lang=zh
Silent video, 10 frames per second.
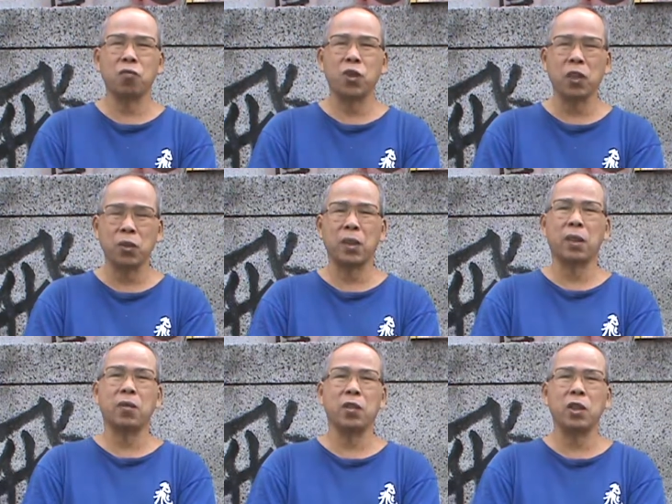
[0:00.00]
潜水
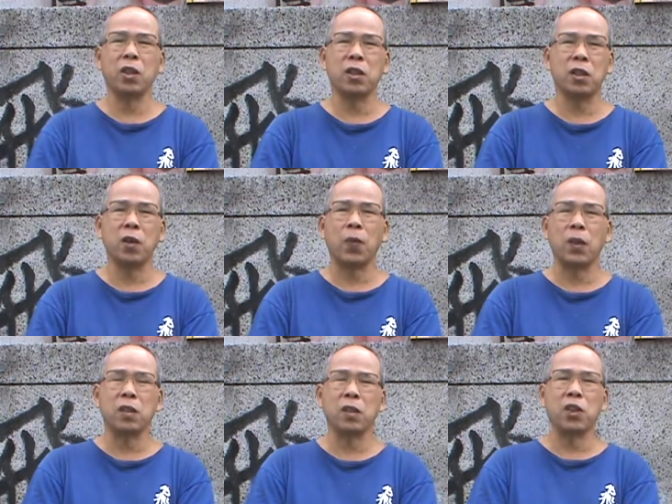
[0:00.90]
人，以前直接
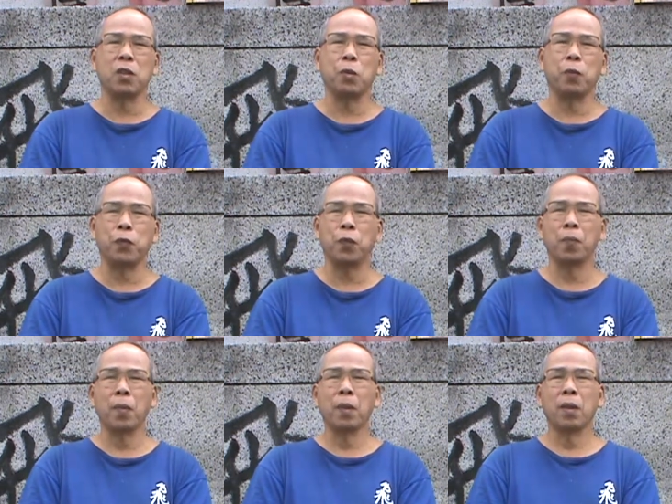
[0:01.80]
翻译成潜水夫。
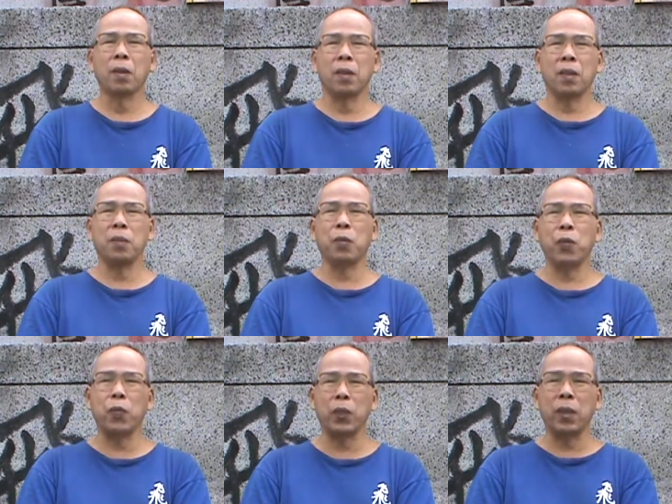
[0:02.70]
他认为
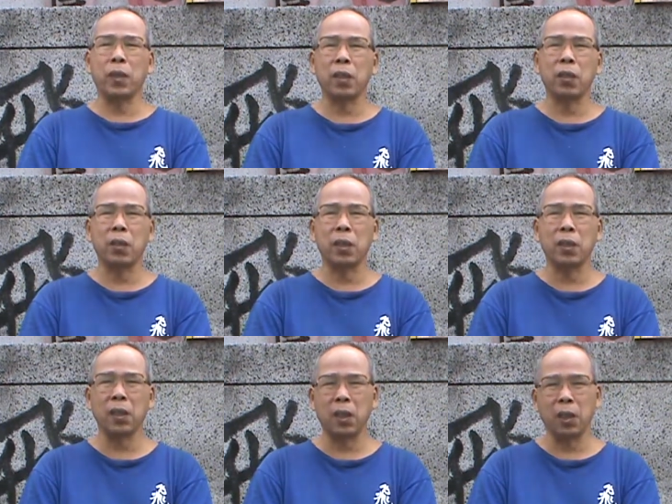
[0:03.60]
夫可能跟
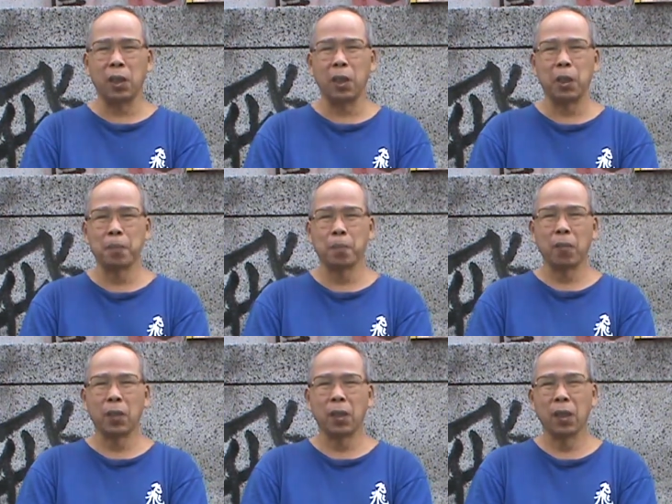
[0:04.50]
跟那个
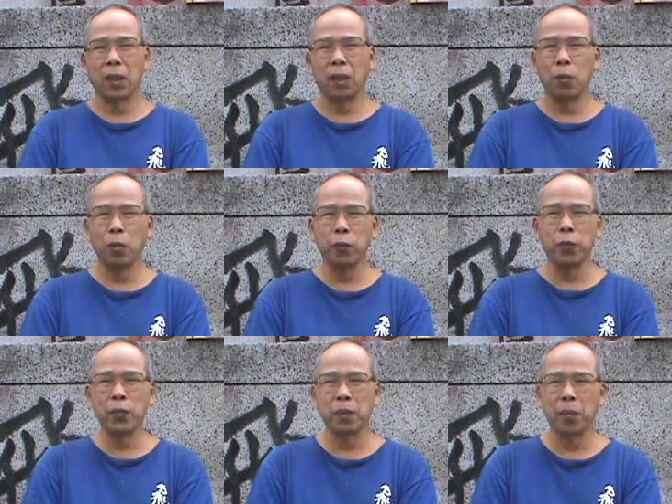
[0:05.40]
火
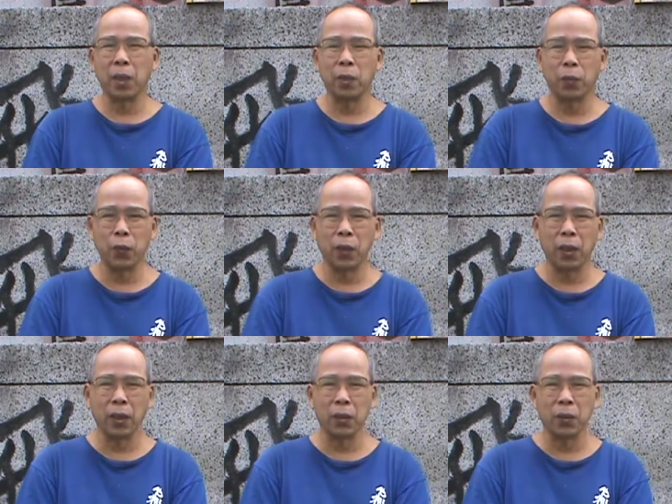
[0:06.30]
夫什么夫
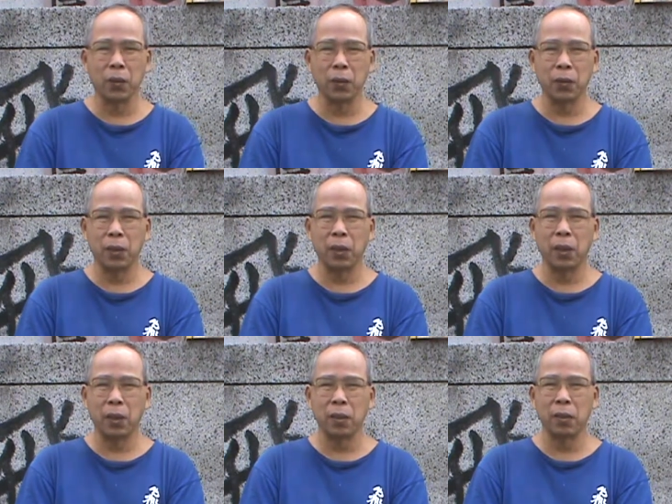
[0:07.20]
哈，觉得
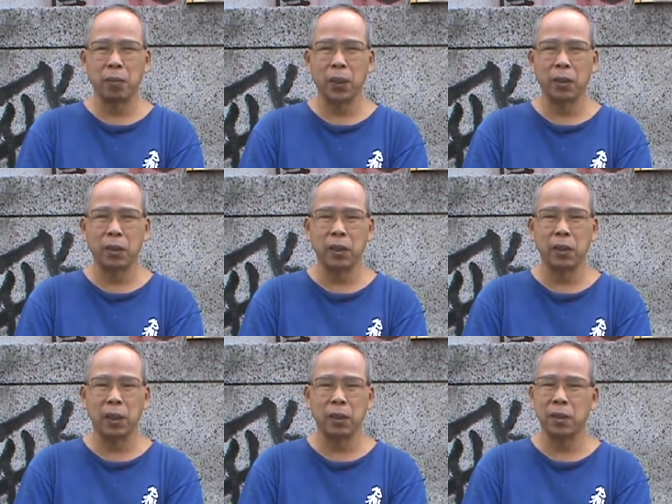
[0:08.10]
好像是比较低
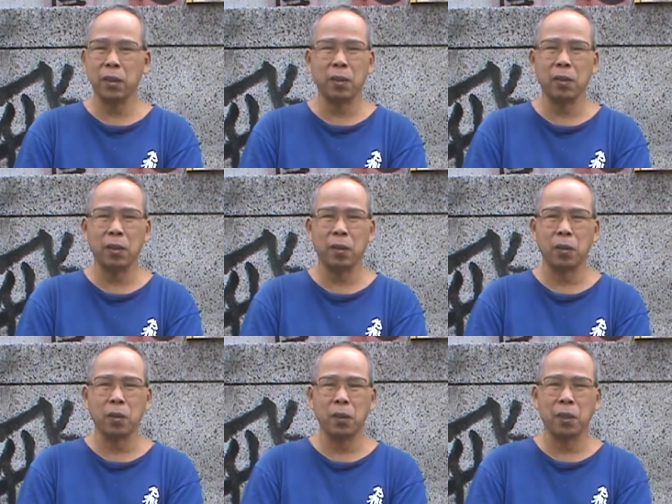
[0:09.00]
下。其实这都
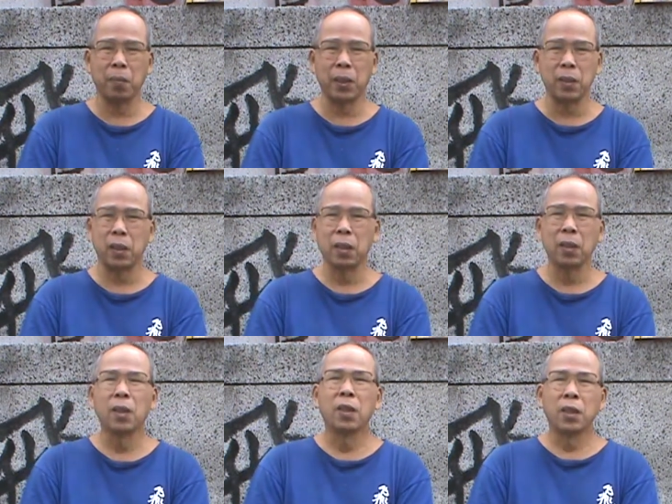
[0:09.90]
是刻板印象。
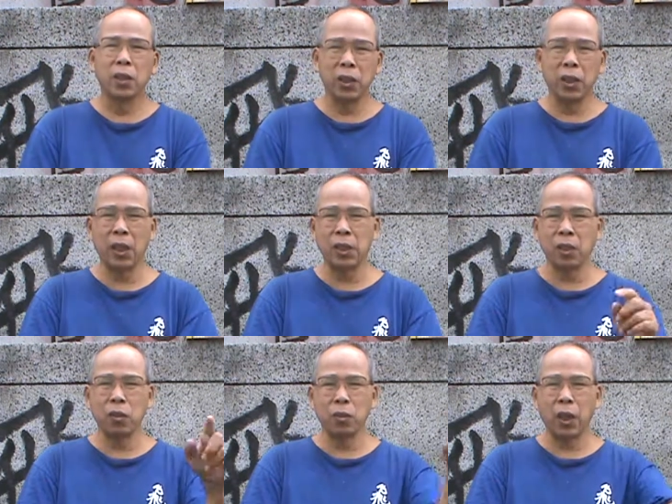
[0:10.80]
简单
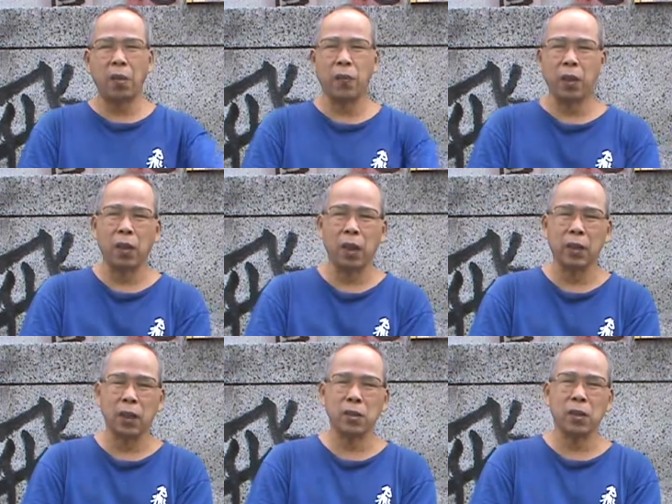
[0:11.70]
讲就是 diver
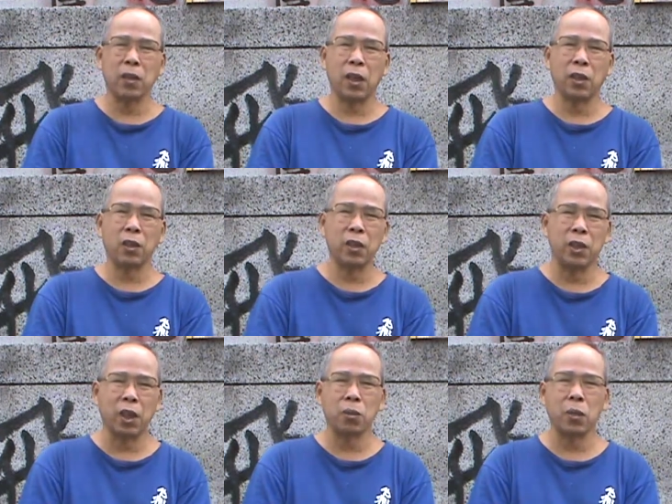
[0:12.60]
啊，他就是在以
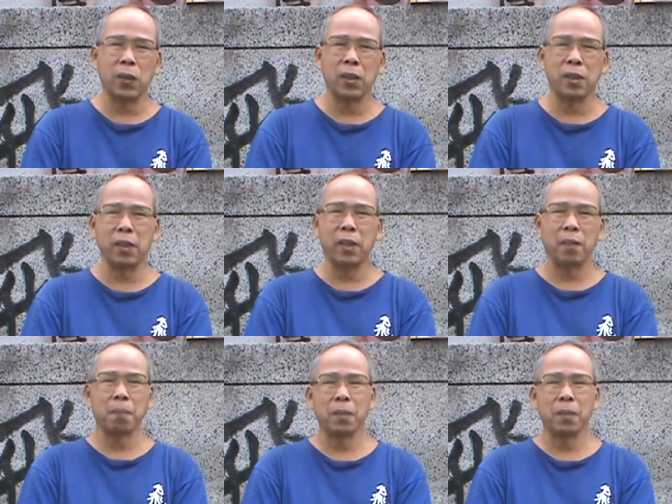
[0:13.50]
潜水为职业，